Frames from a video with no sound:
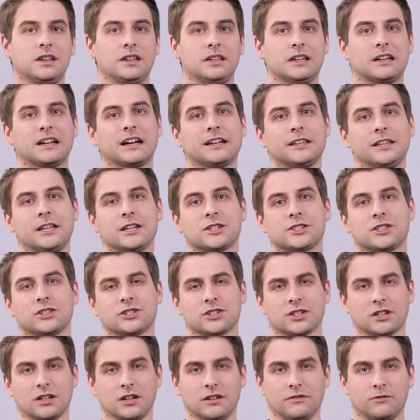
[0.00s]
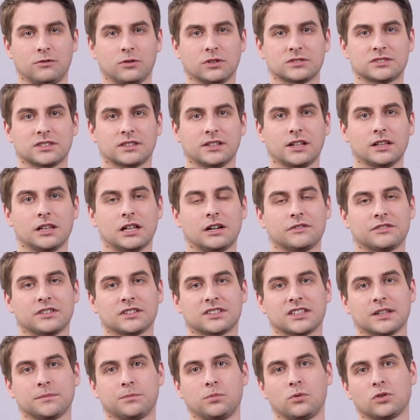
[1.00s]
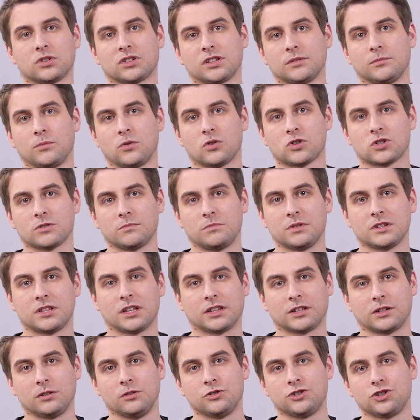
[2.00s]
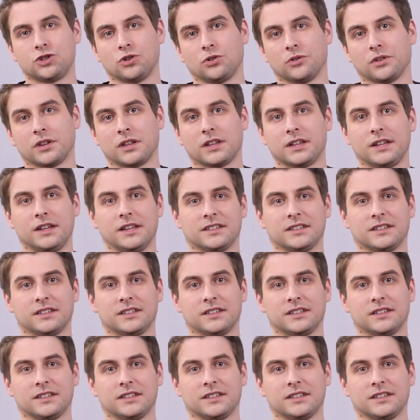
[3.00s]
И, конечно же, функционал автосаппорта может быть отключен,